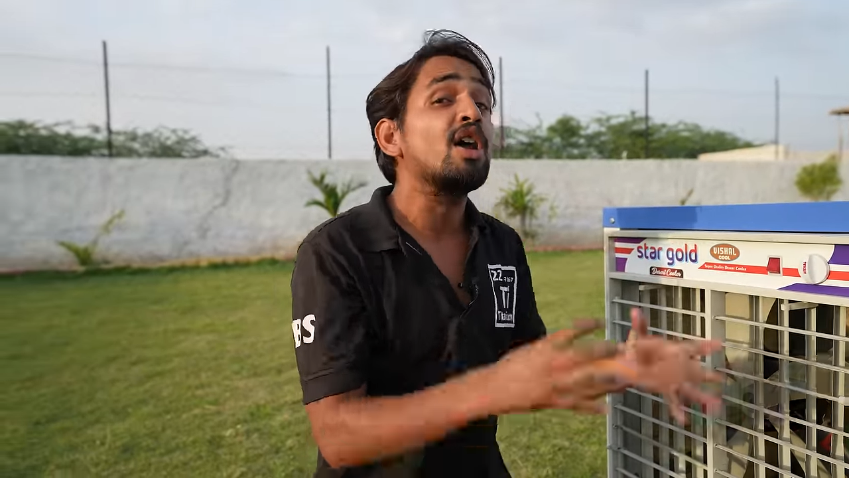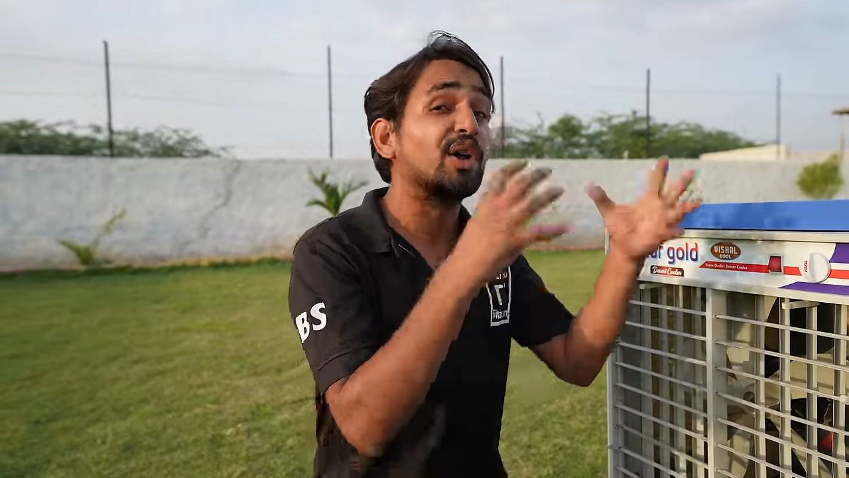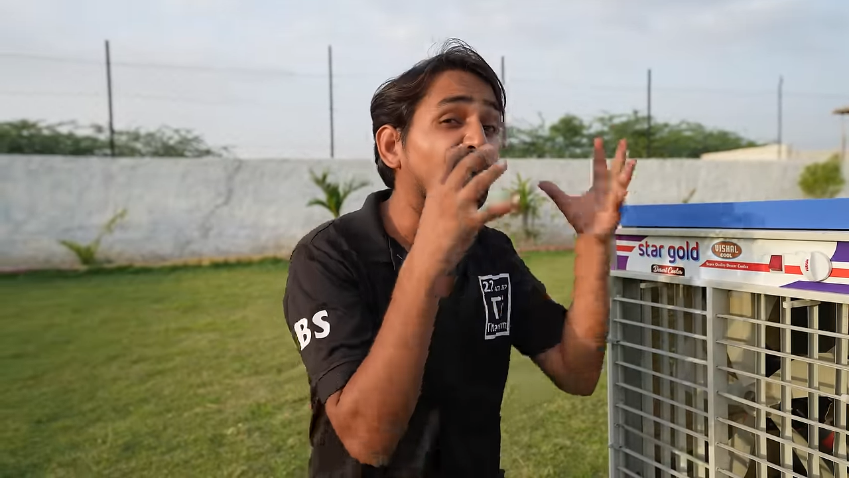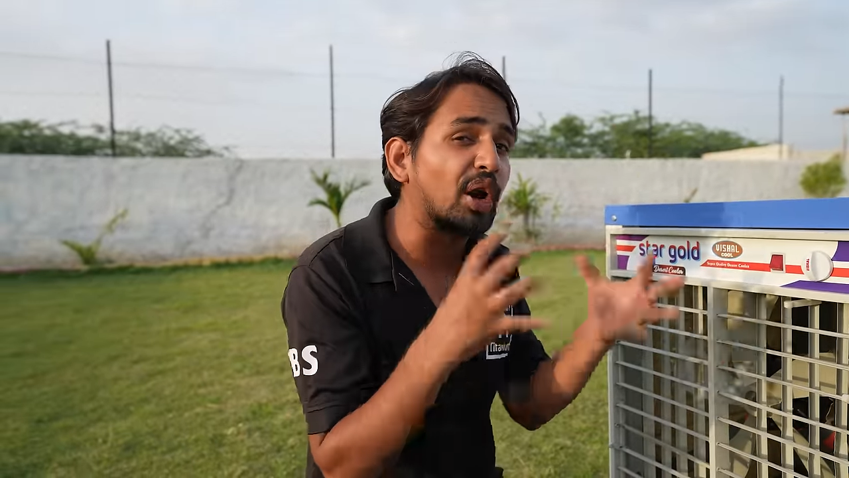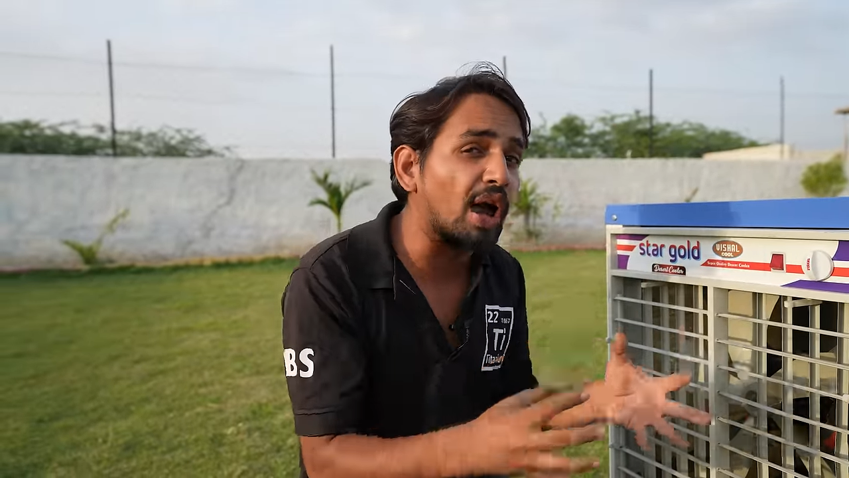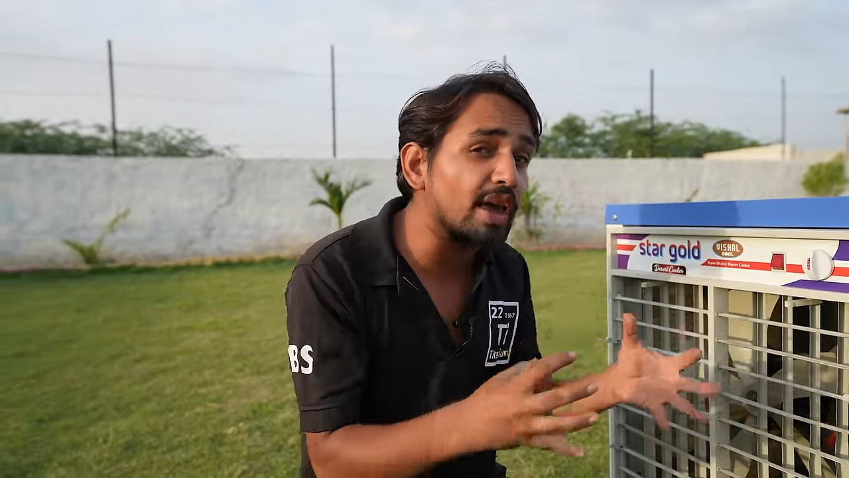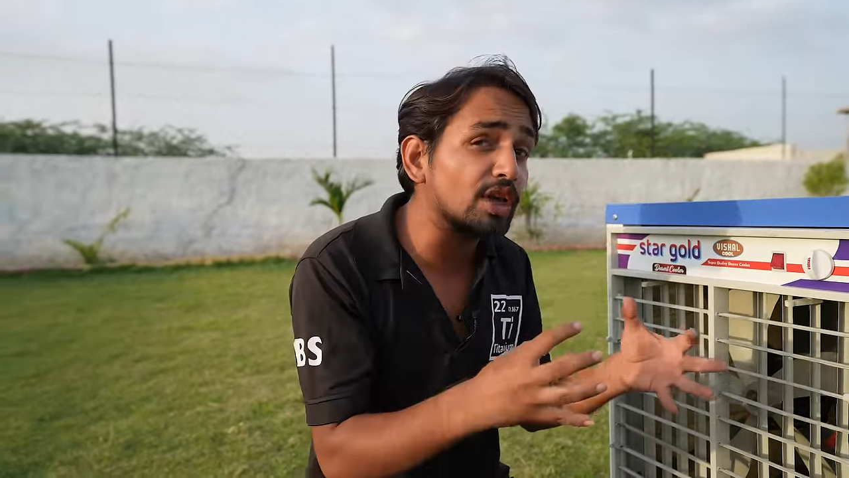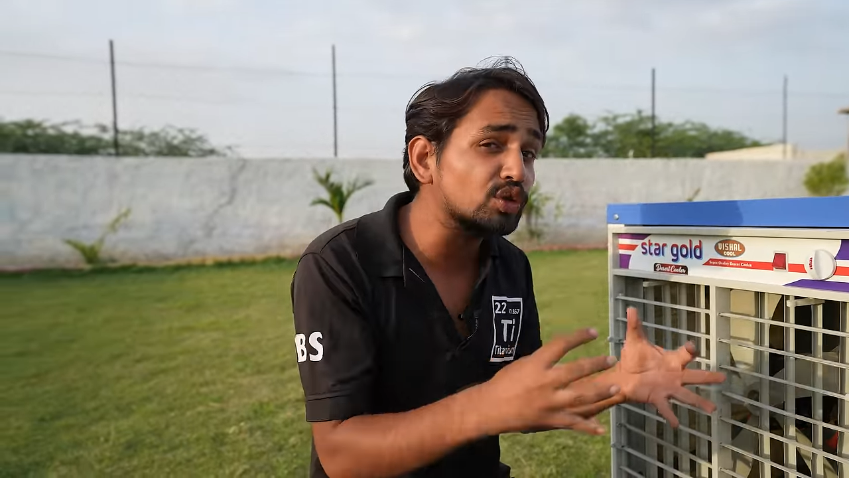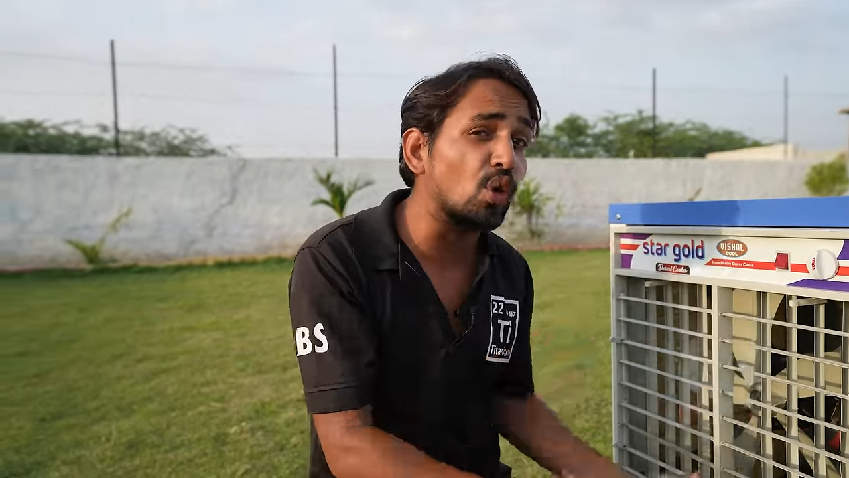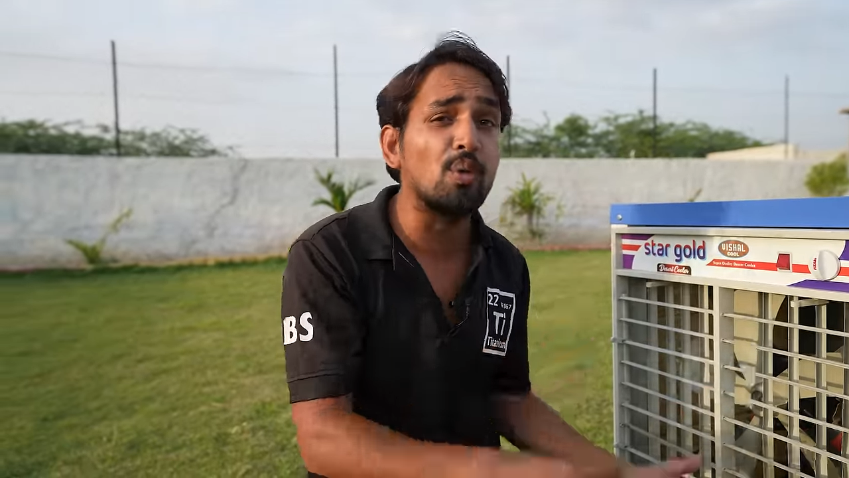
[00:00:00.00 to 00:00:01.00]
कि ड्राई
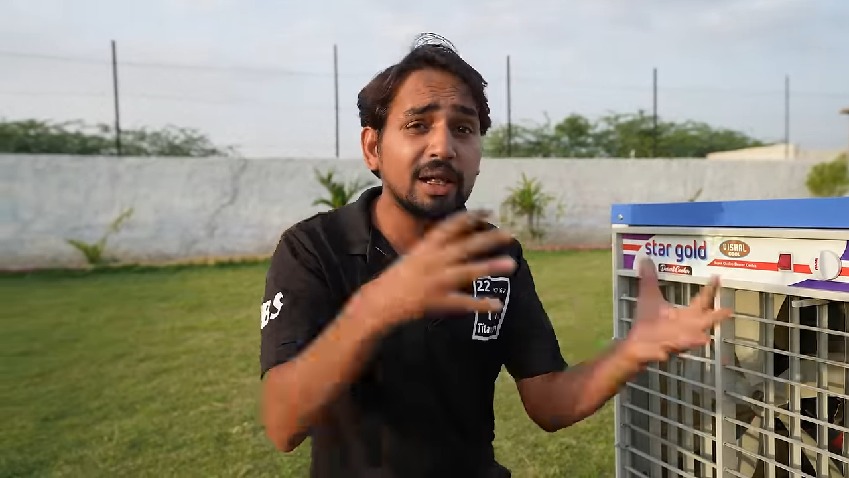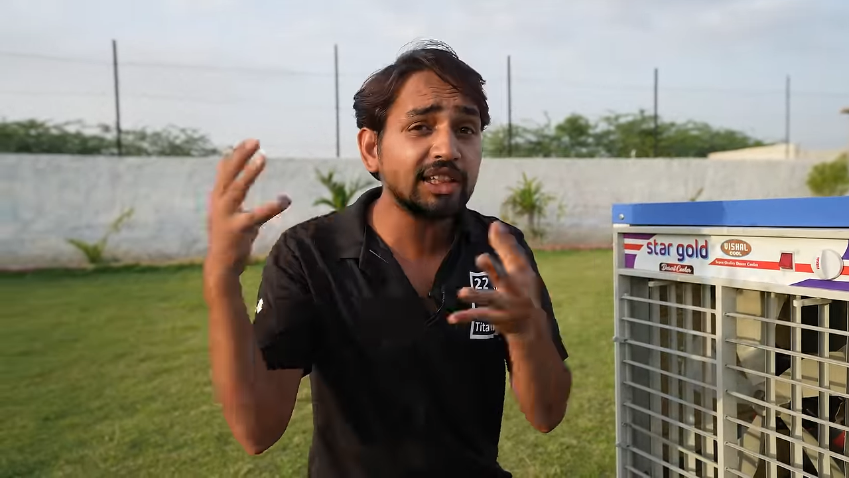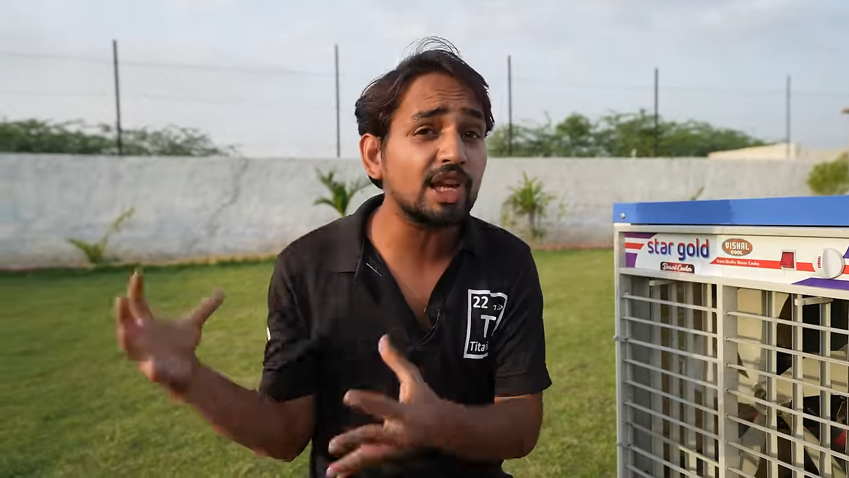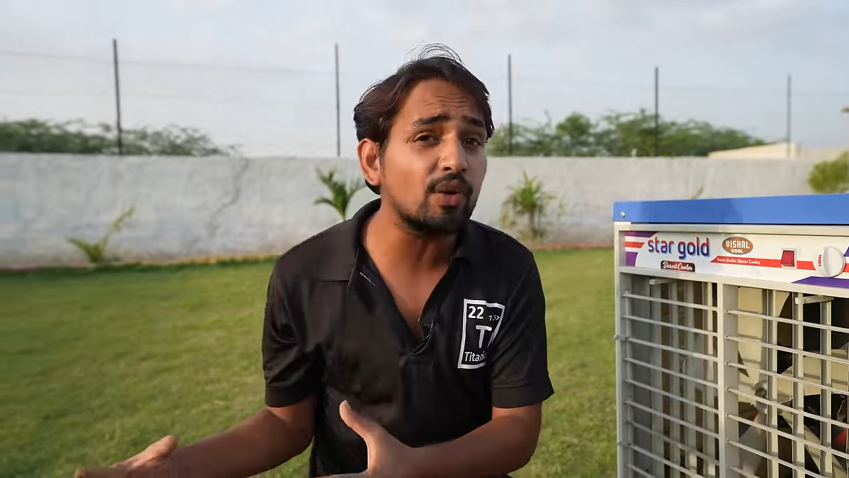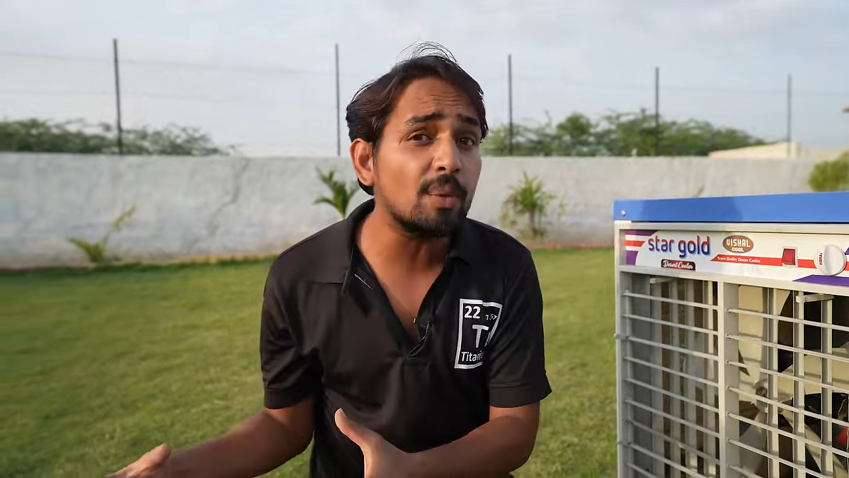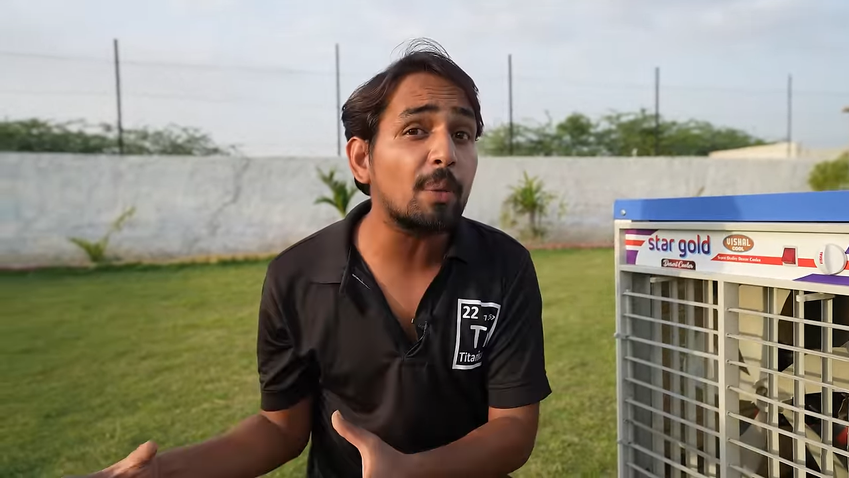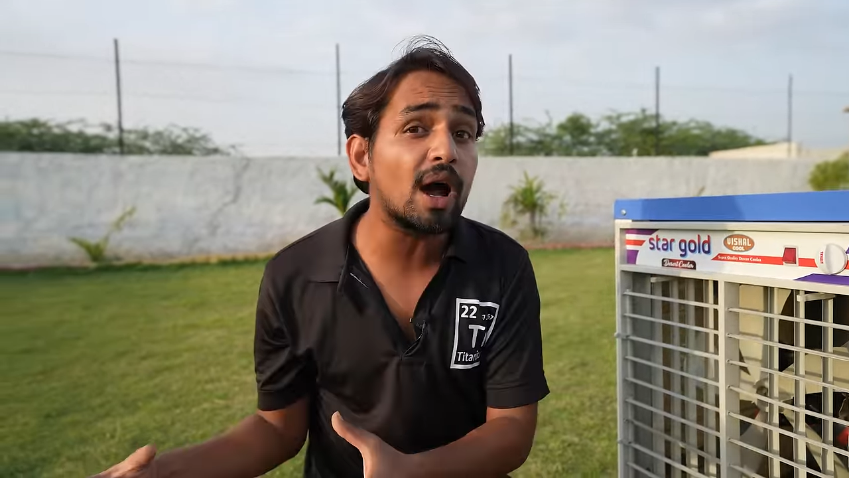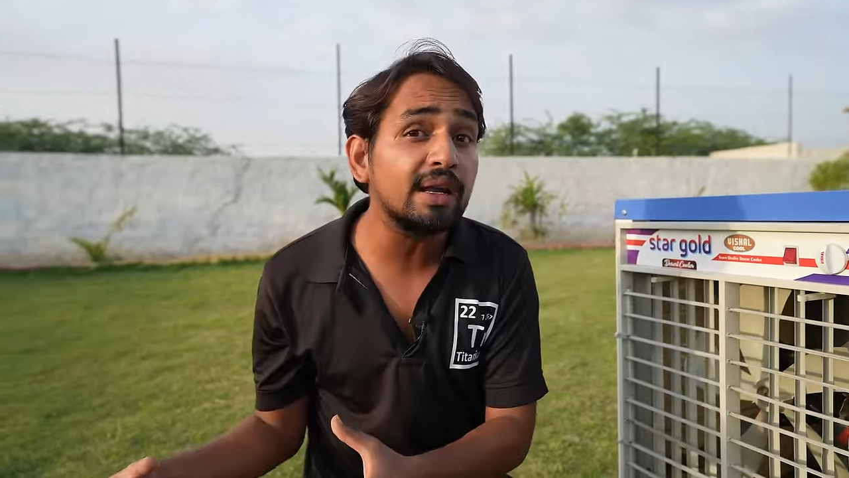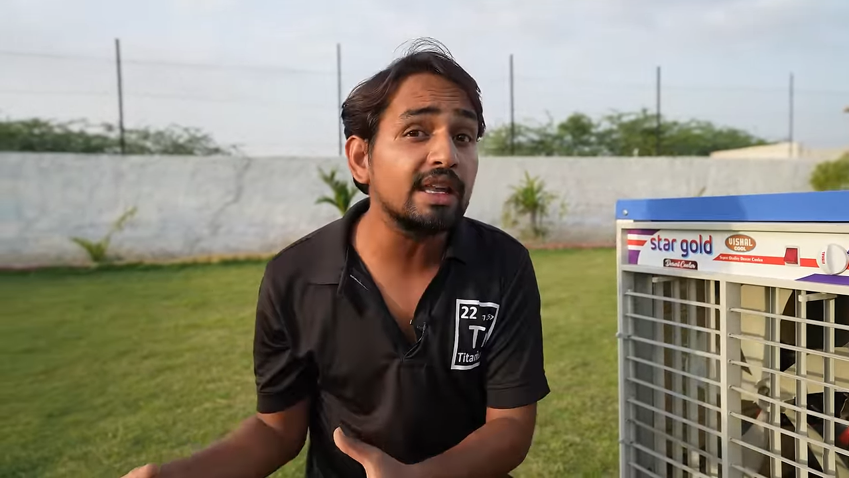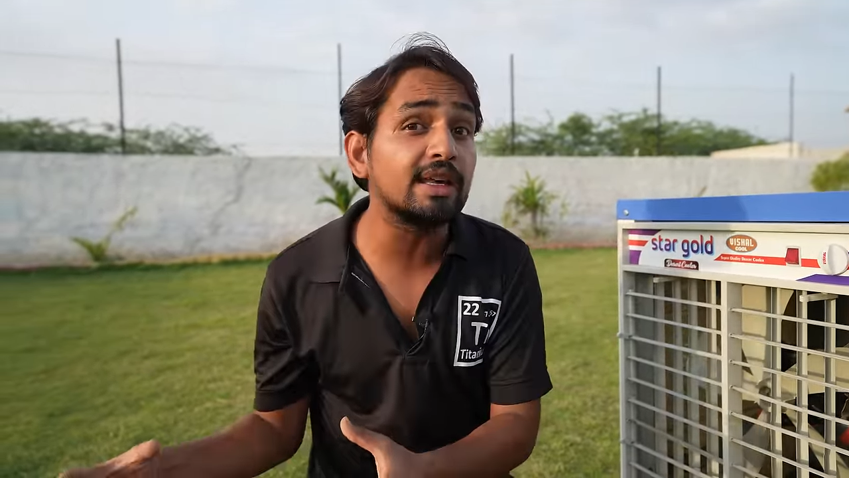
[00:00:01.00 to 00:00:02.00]
आइस को उबलते हुए
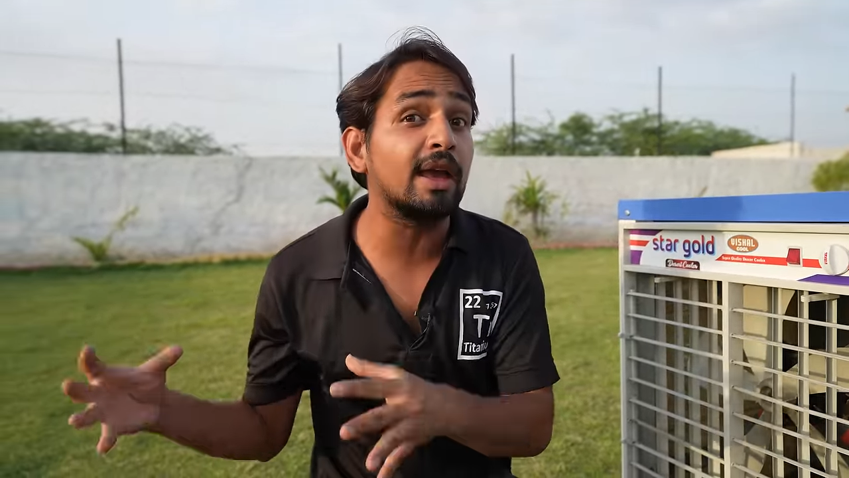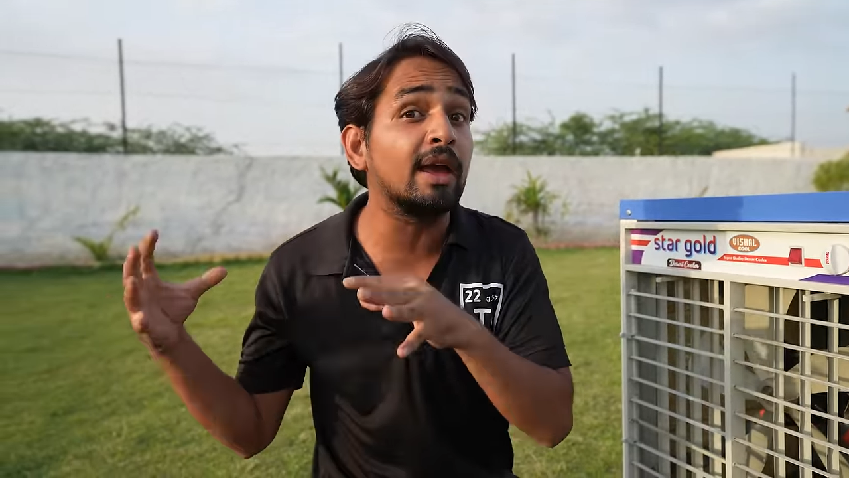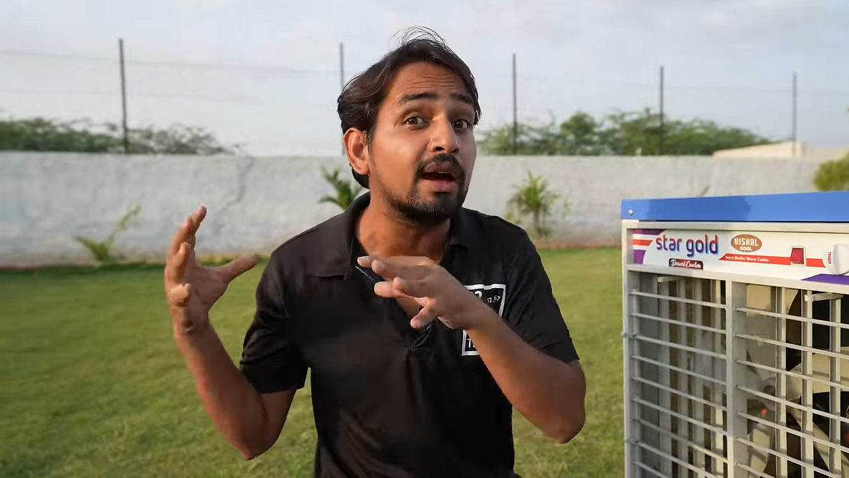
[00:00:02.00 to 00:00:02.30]
पानी के